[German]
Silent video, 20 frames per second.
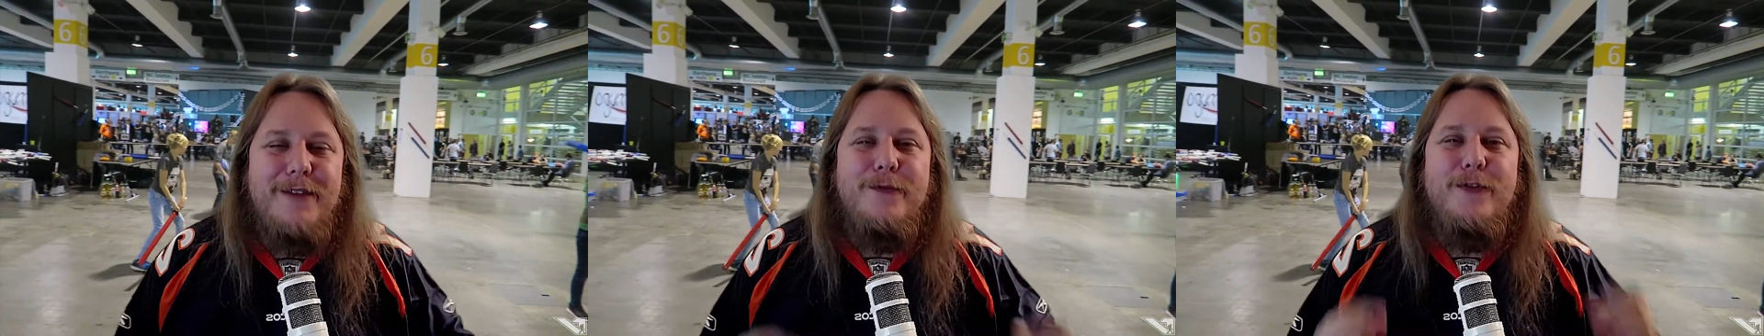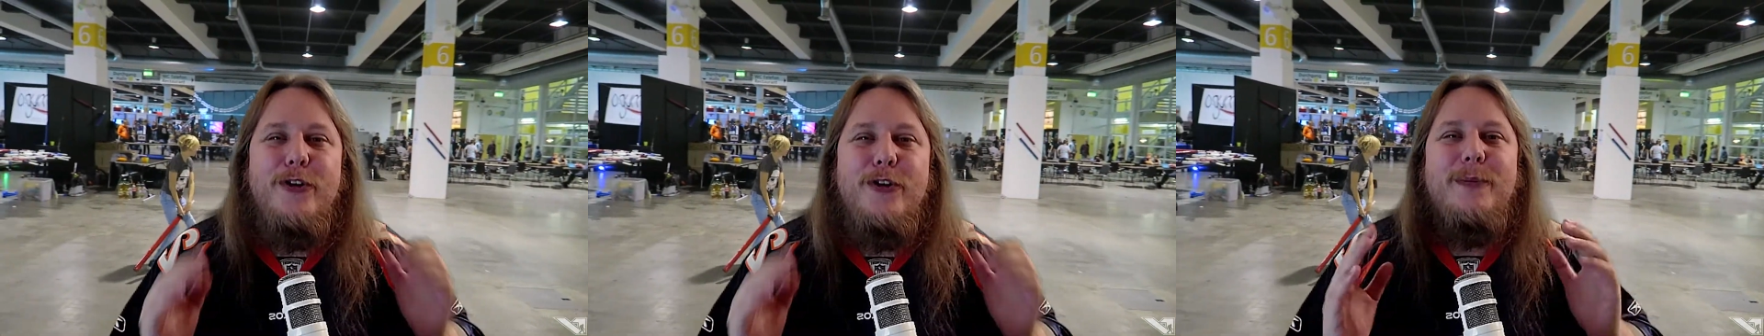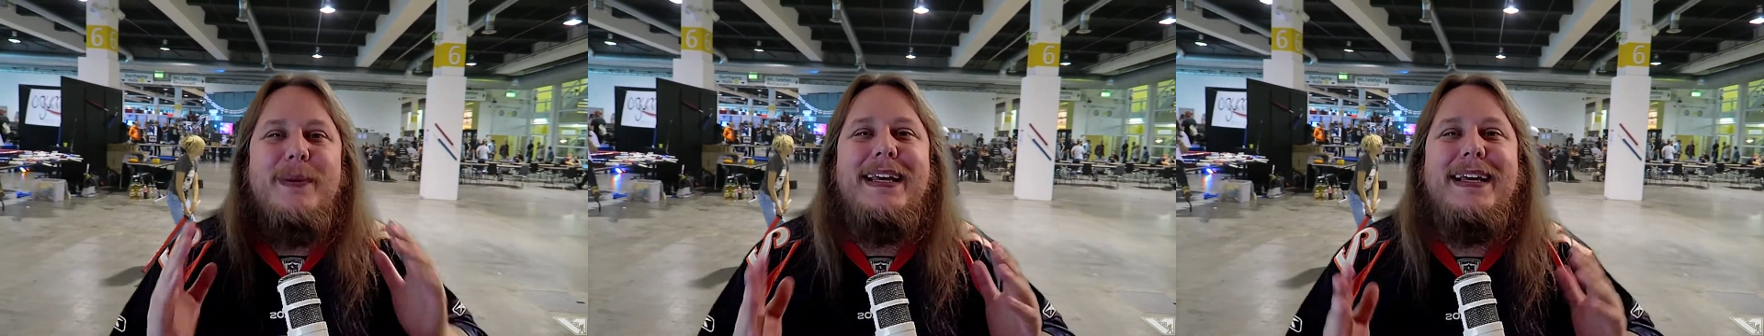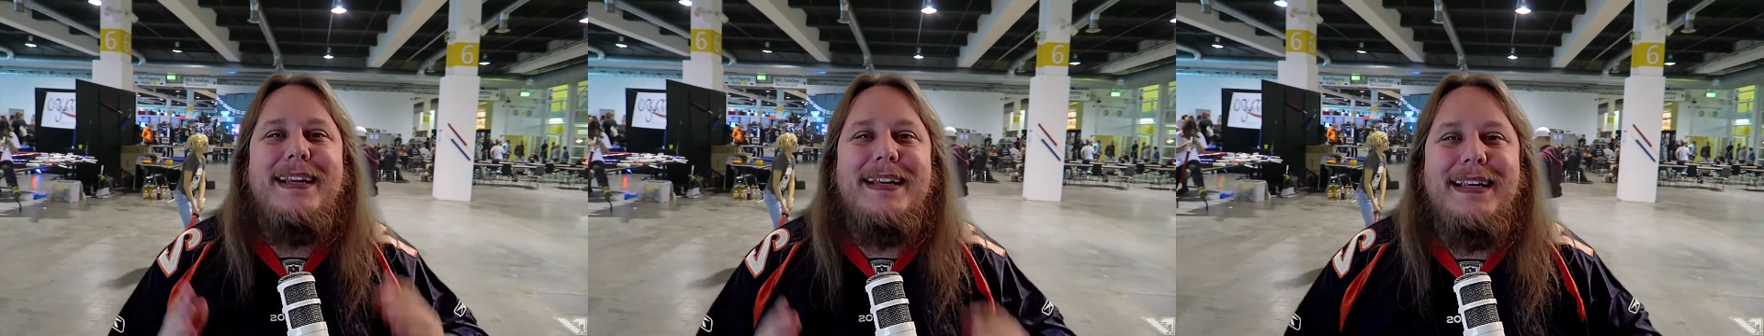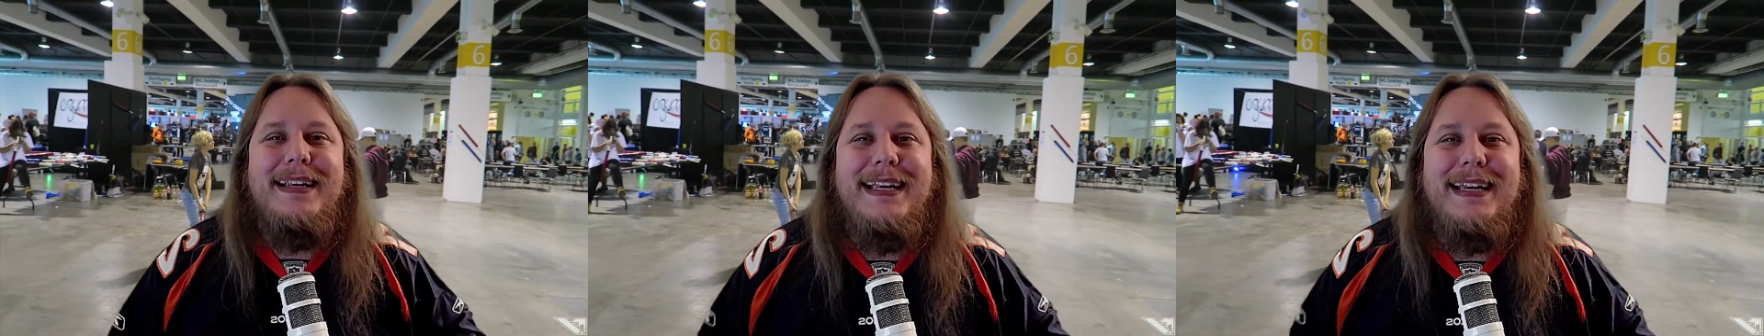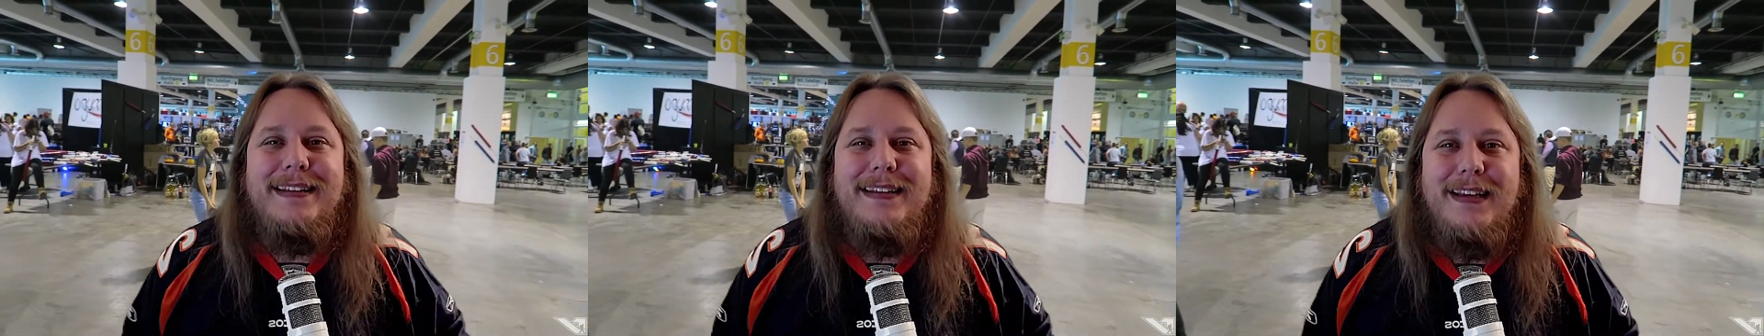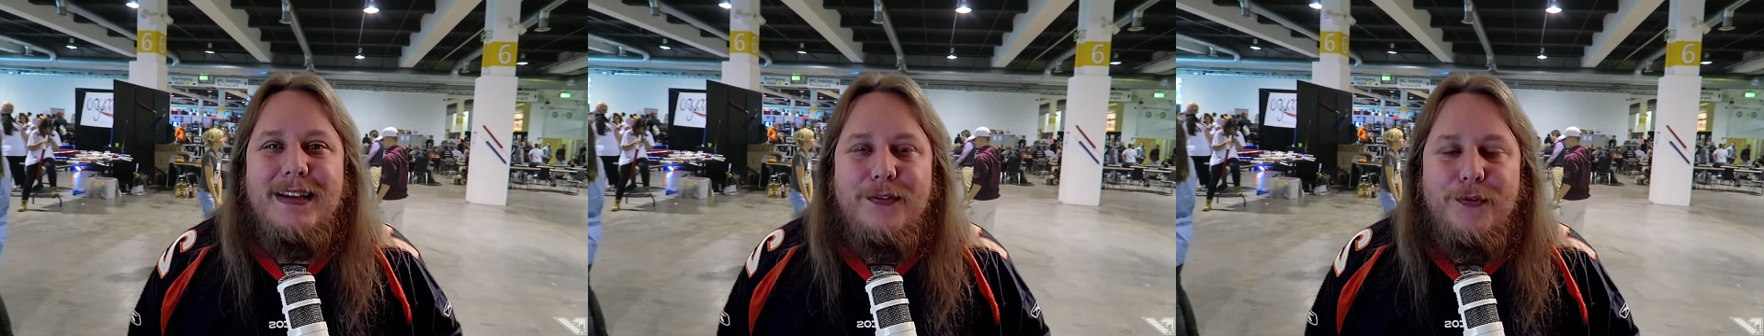Würde mich
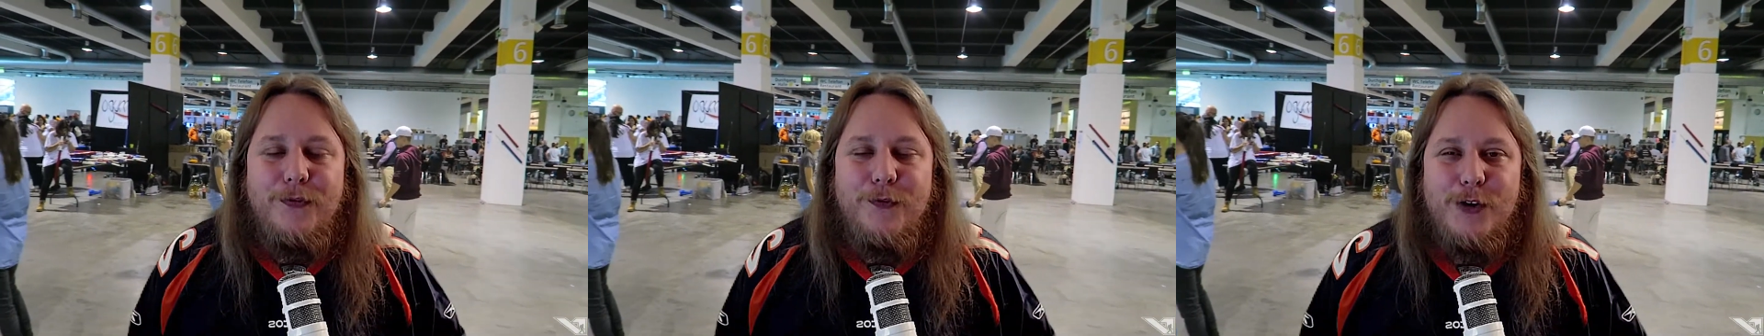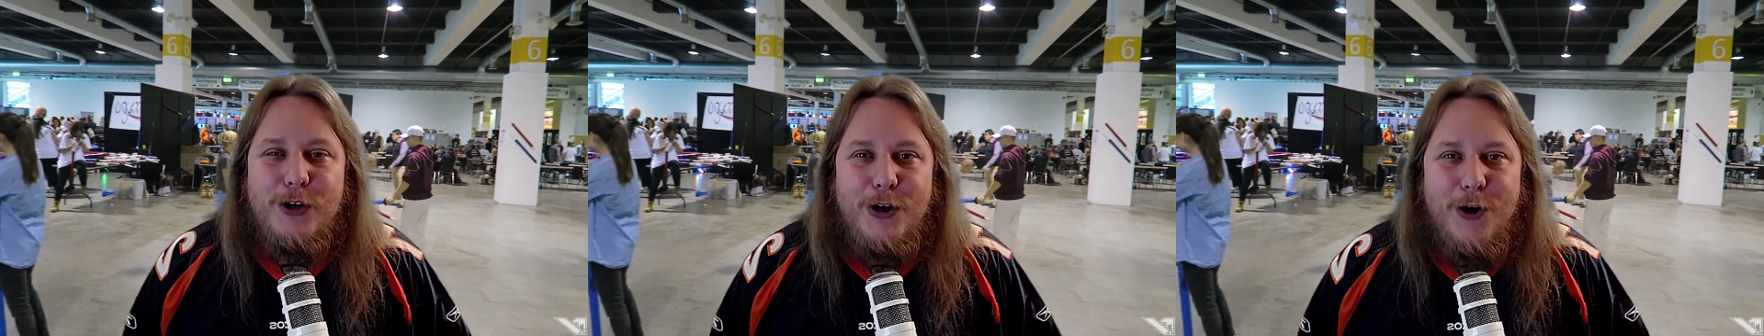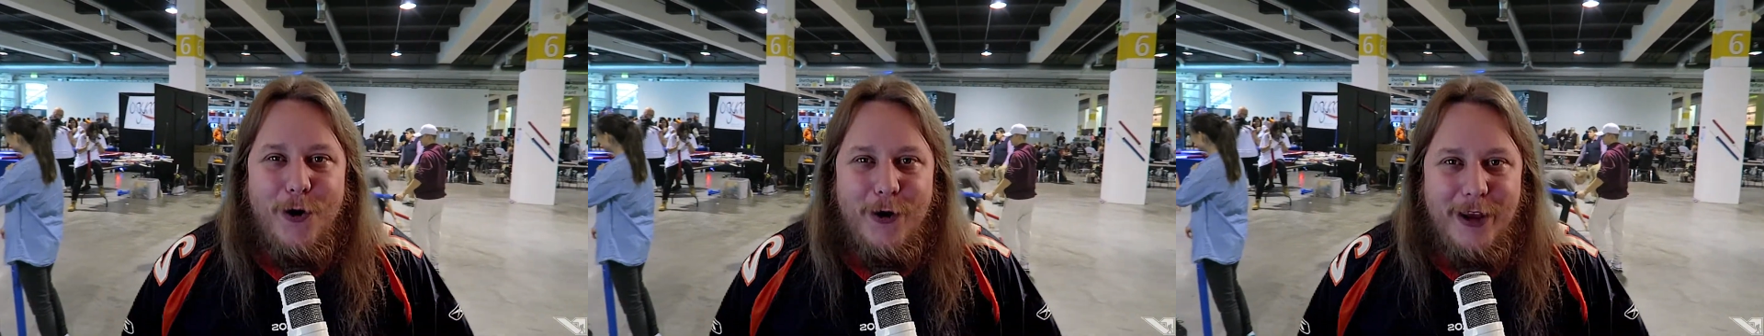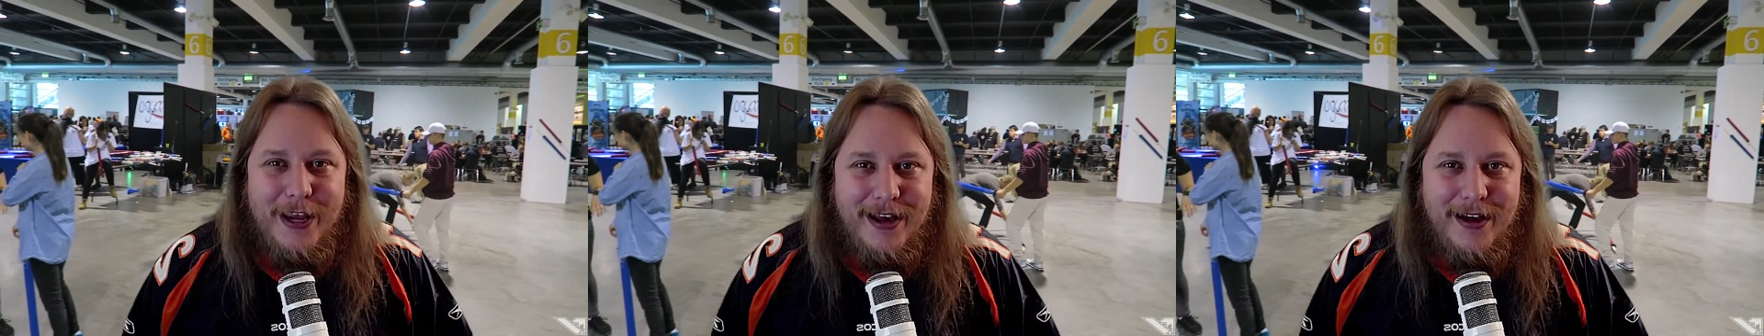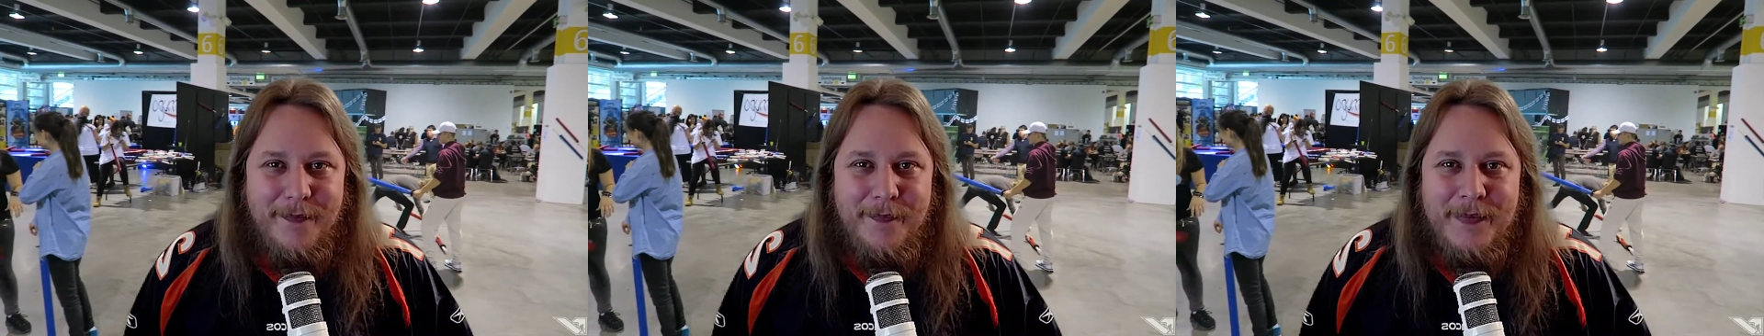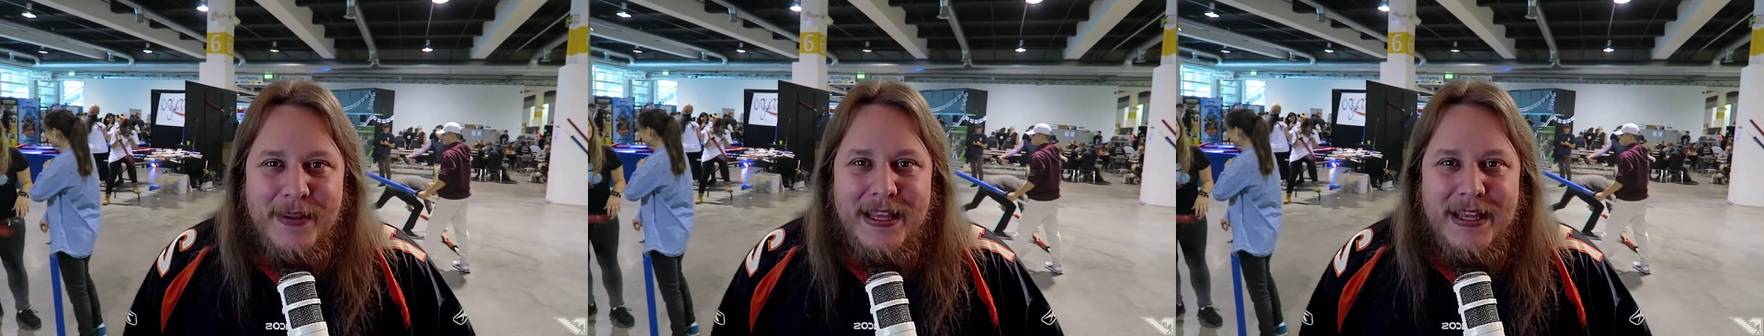richtig freuen.